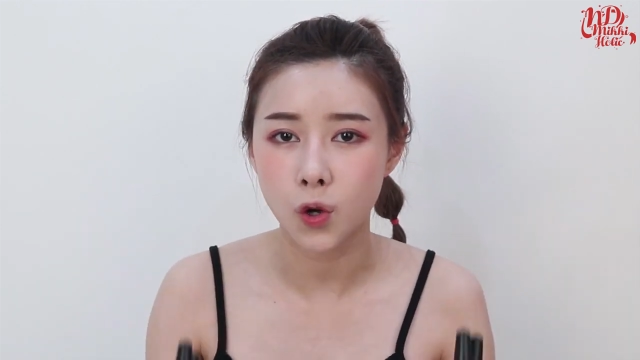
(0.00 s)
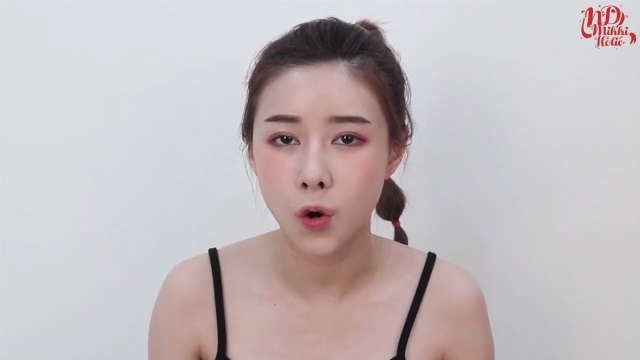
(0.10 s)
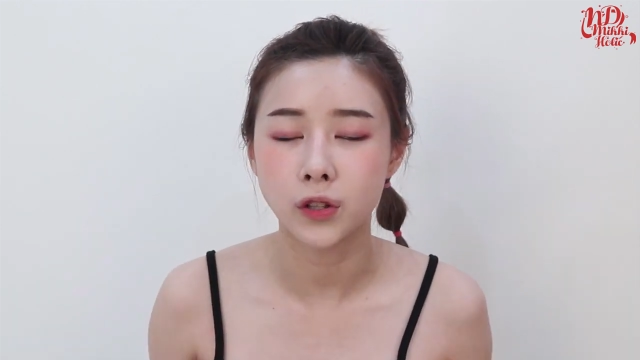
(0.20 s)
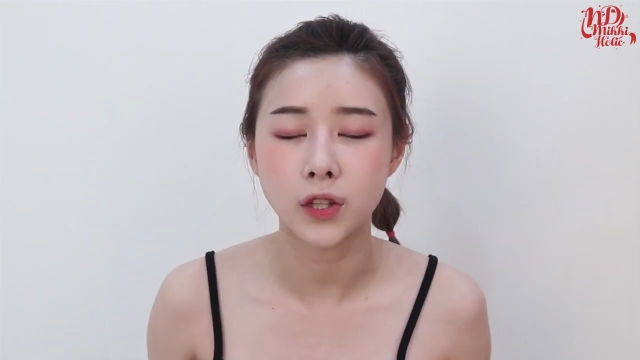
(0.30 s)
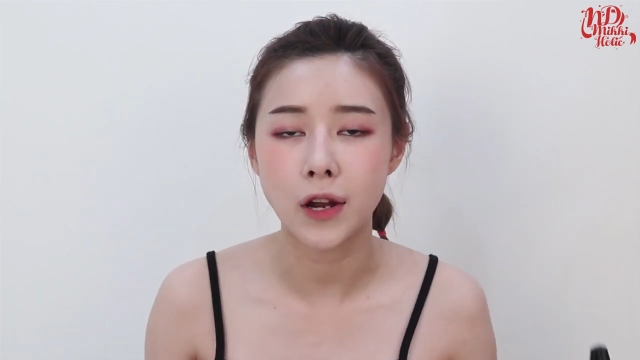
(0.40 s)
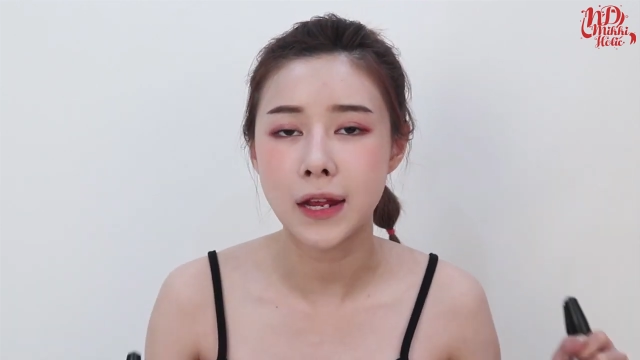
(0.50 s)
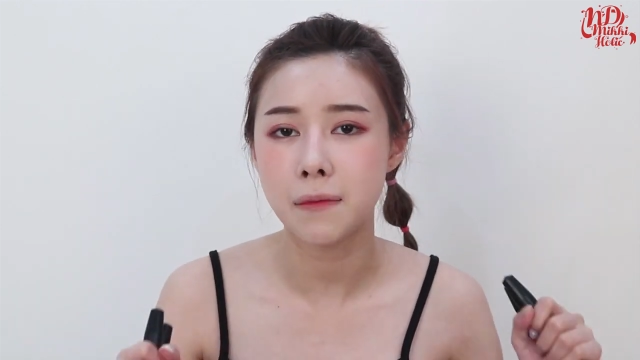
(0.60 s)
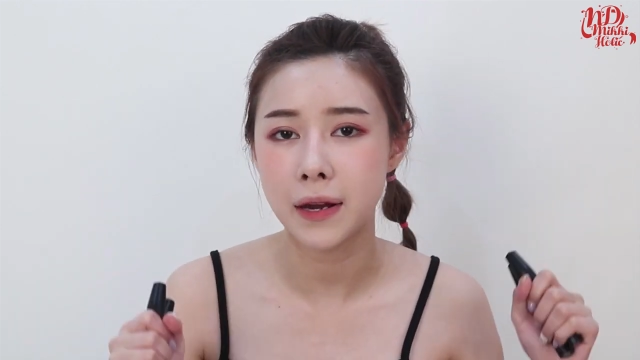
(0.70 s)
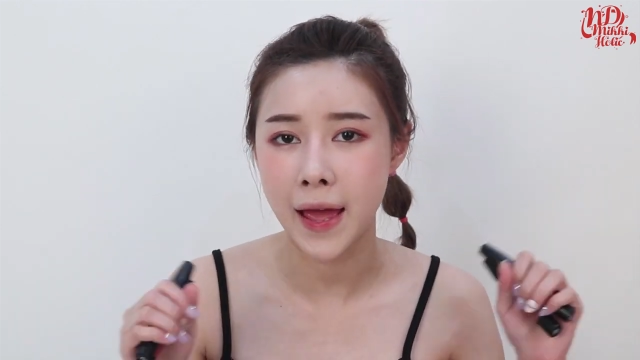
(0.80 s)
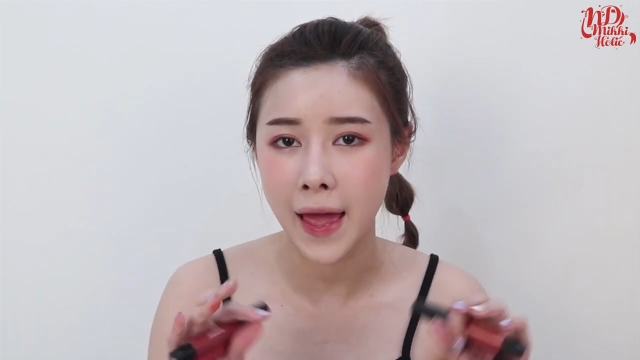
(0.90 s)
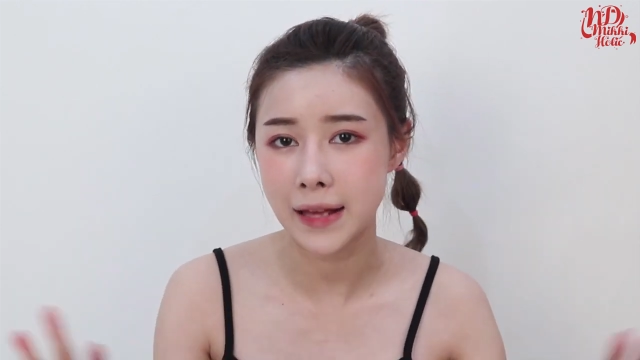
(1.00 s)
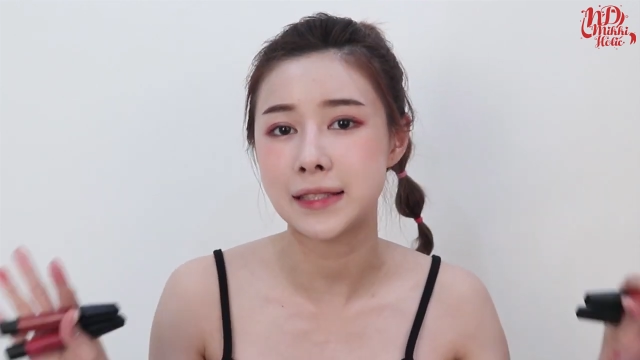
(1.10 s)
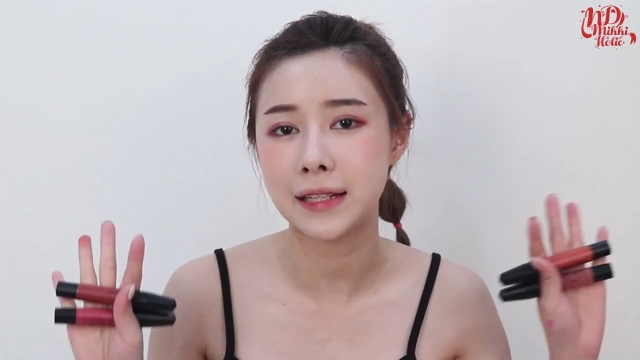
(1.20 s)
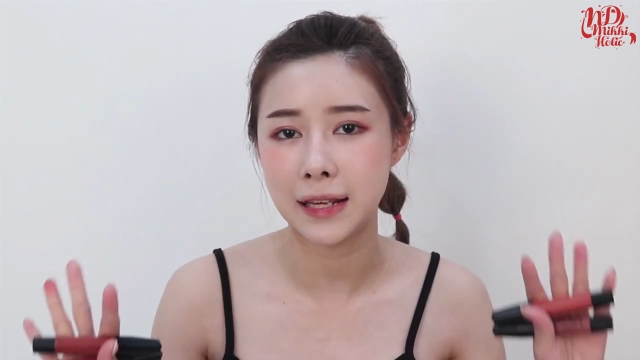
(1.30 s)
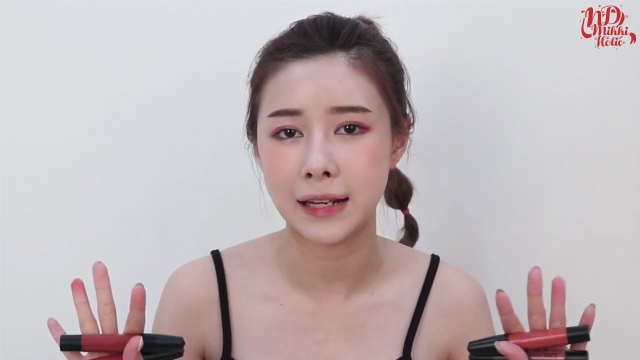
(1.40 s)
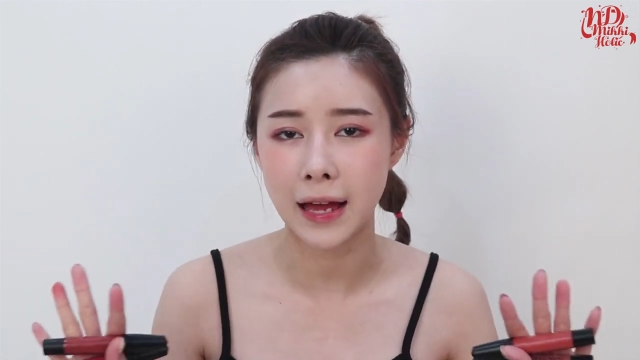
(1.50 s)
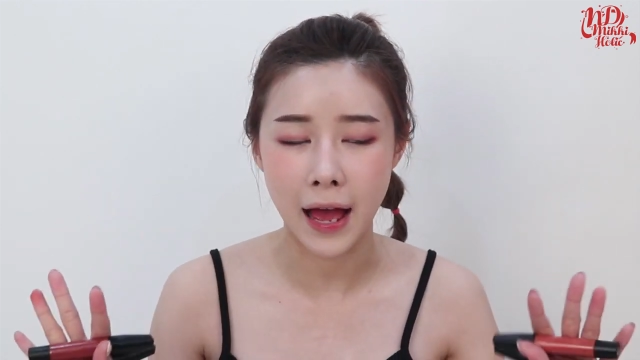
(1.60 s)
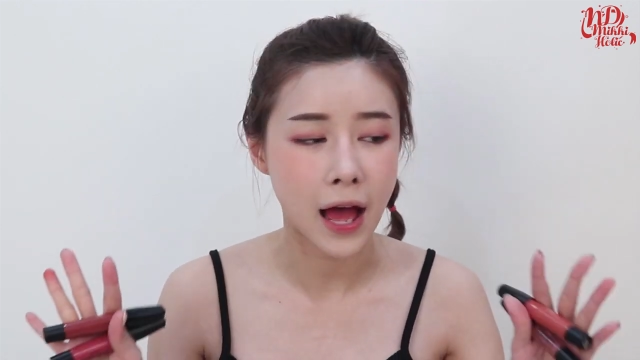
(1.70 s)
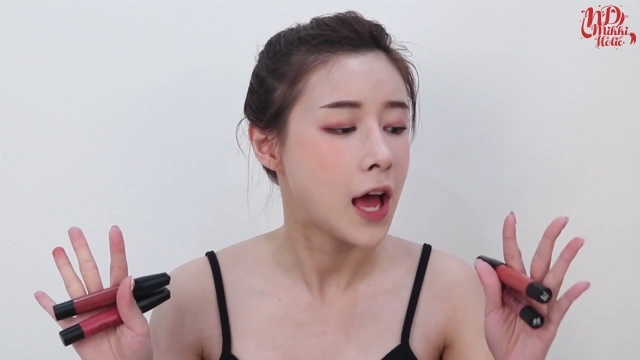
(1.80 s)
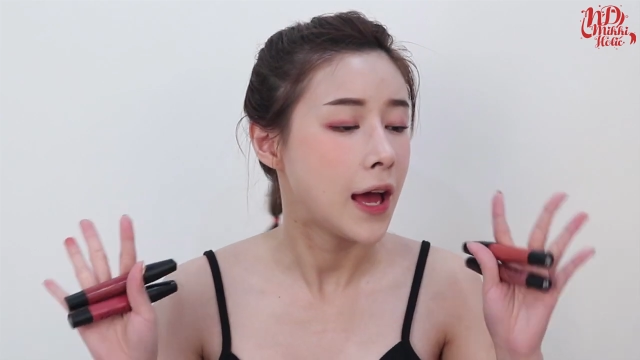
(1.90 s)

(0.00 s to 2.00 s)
โทนตอนที่มันแห้งสนิทนะคะ